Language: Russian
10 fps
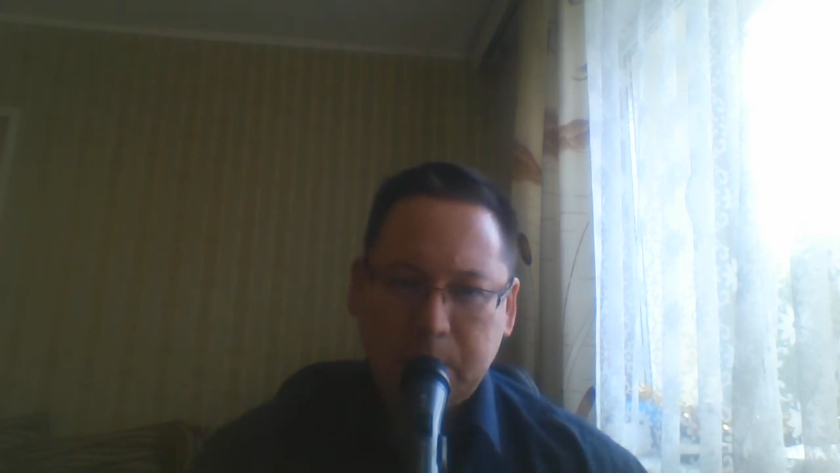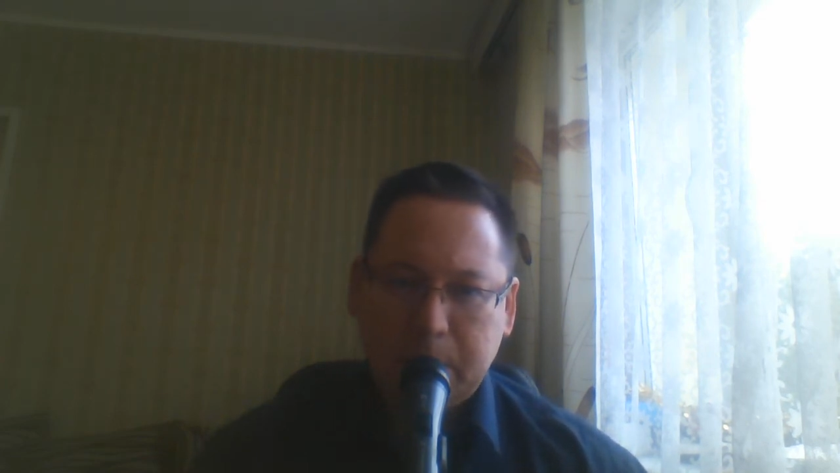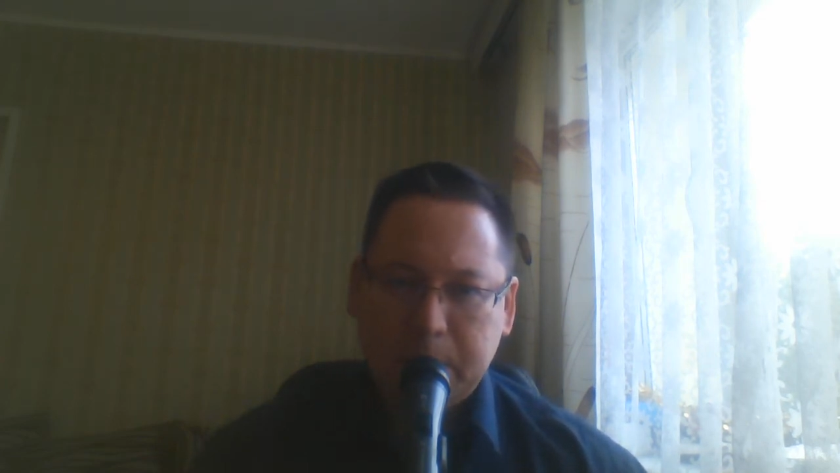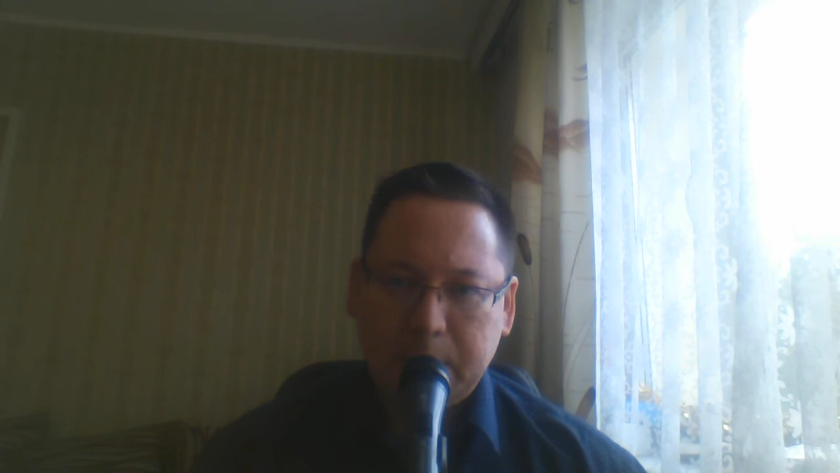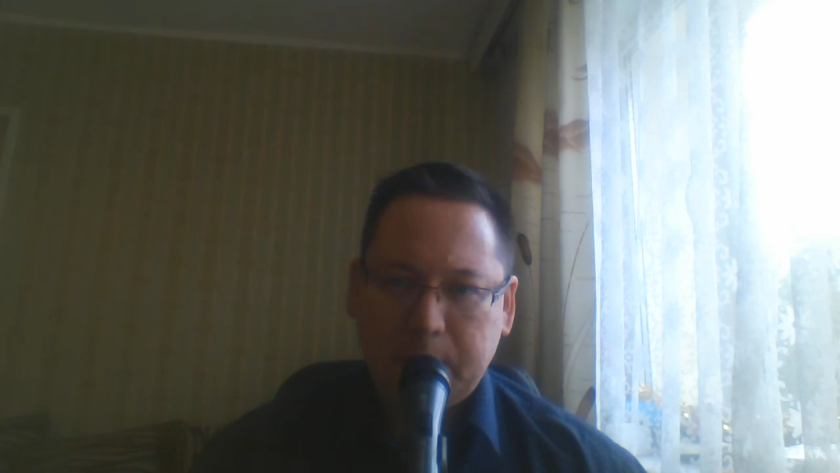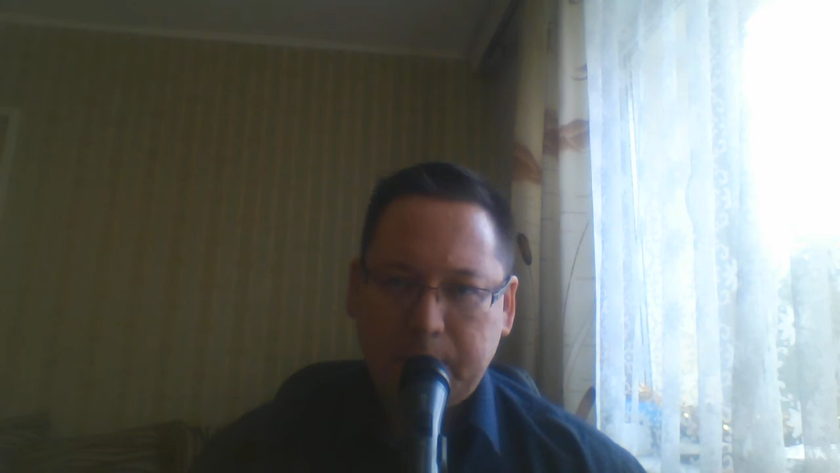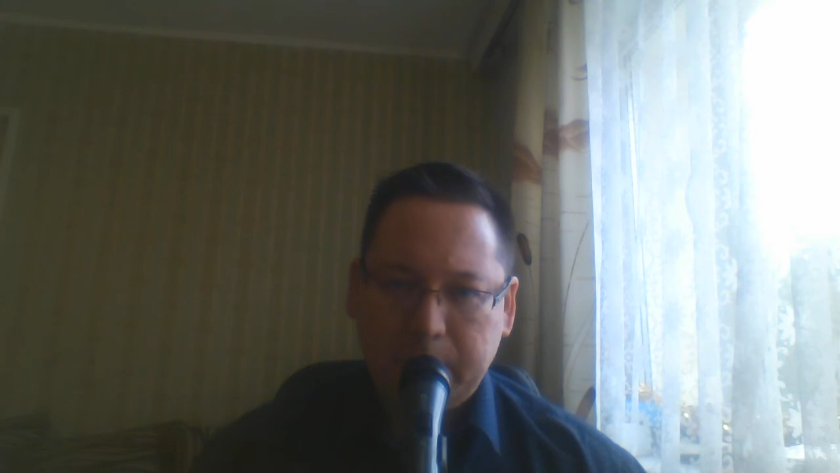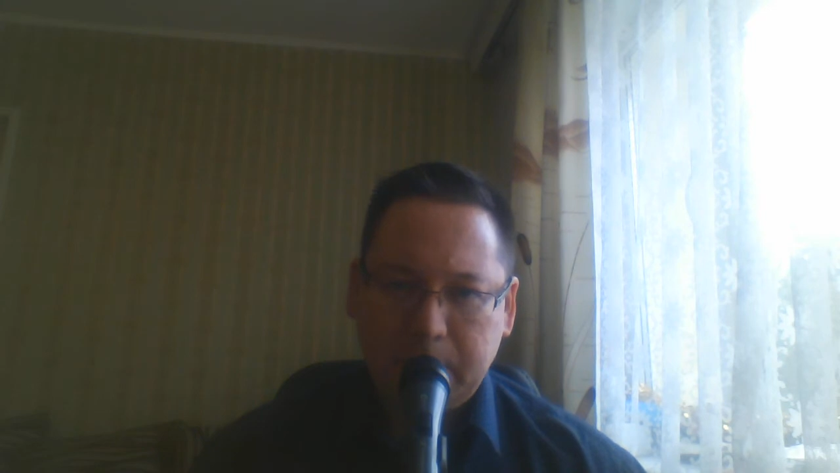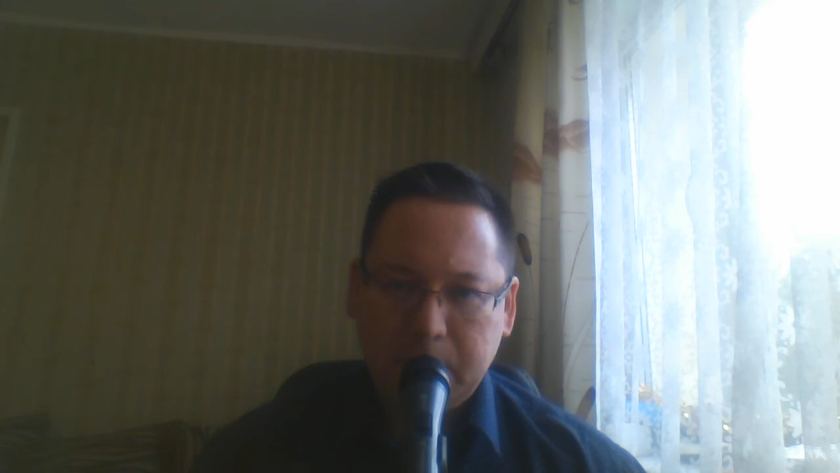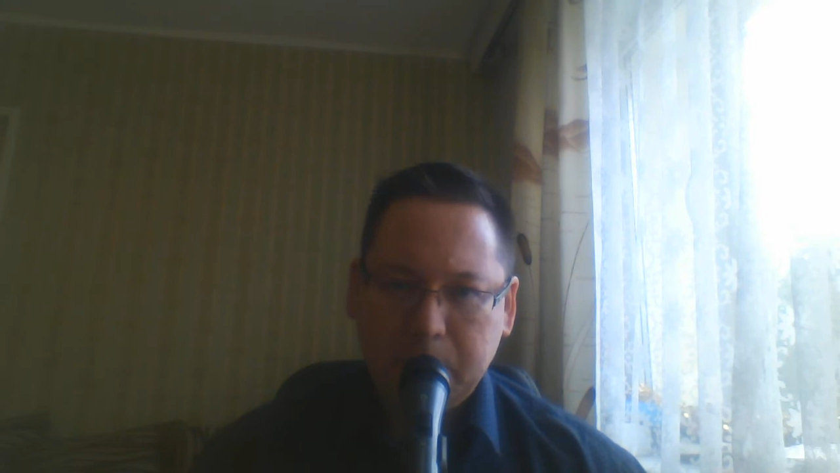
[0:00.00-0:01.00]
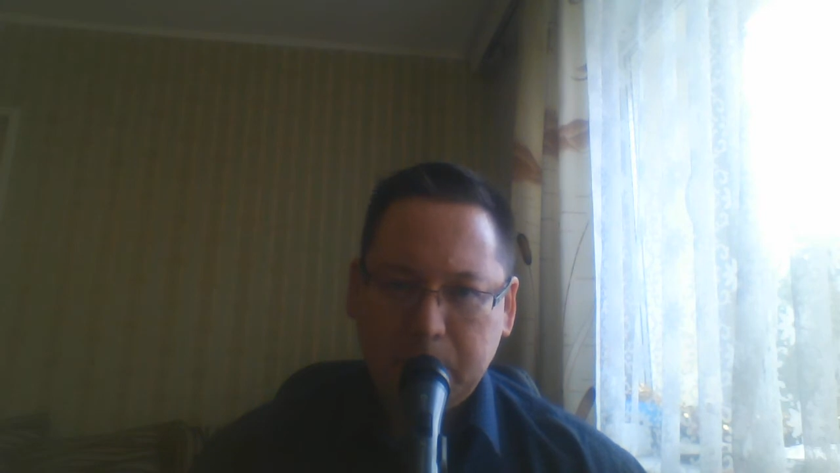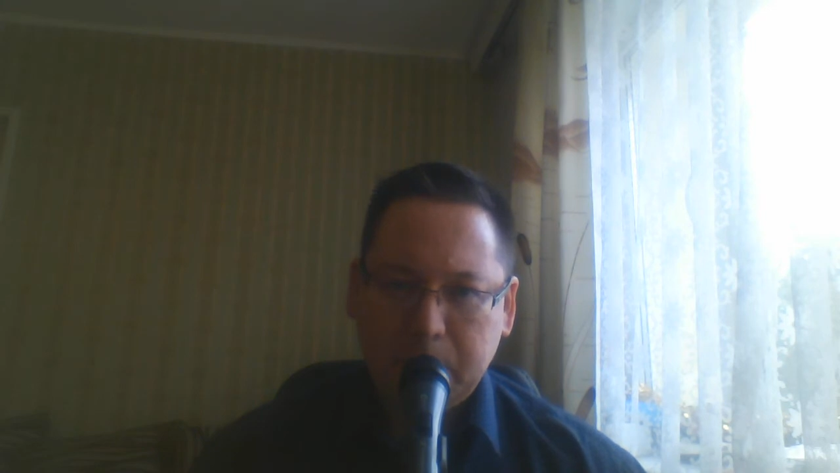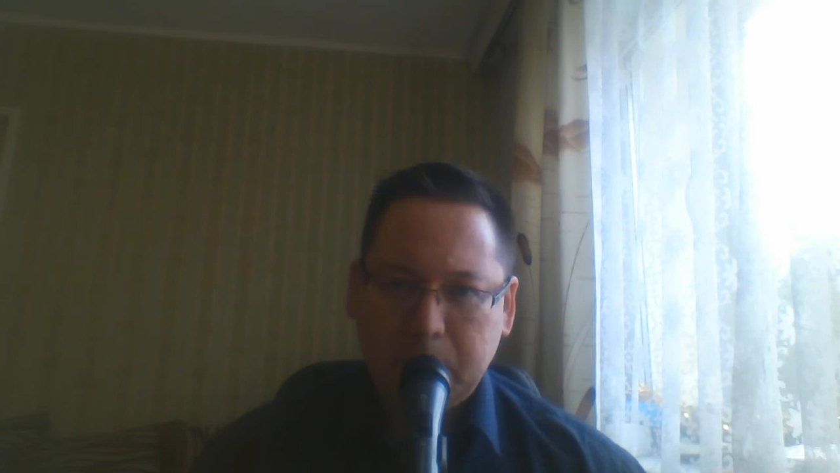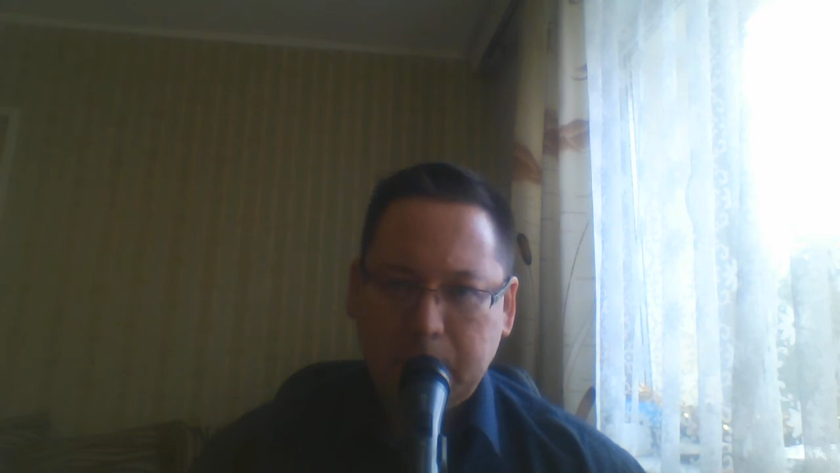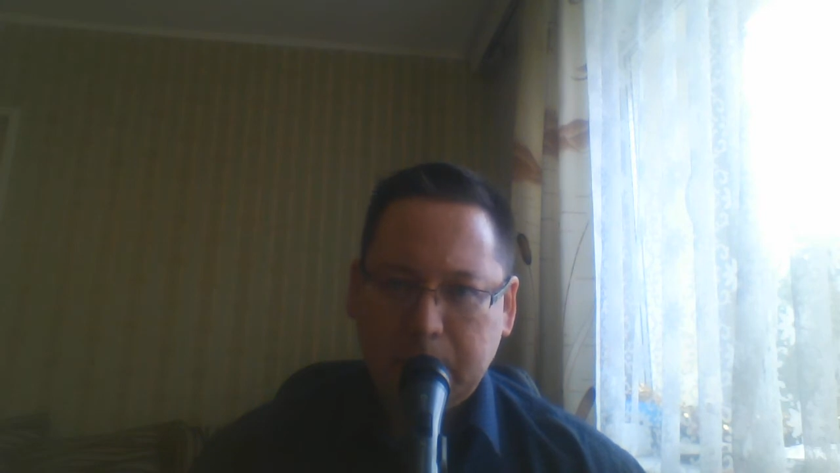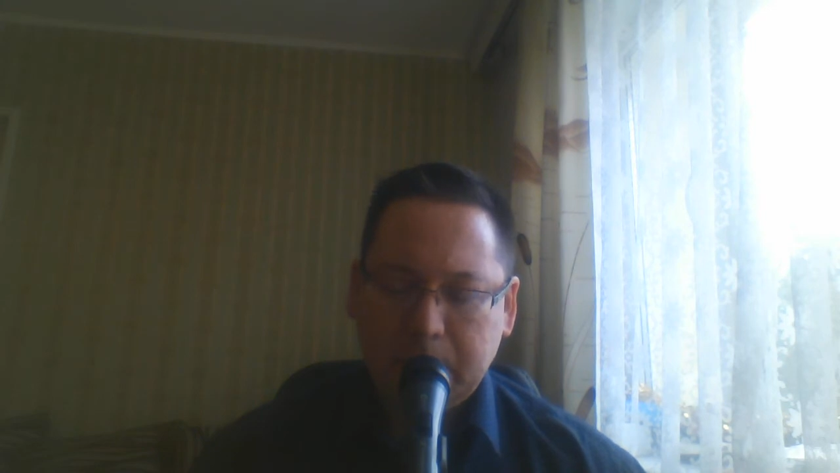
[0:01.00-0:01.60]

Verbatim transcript: основанием для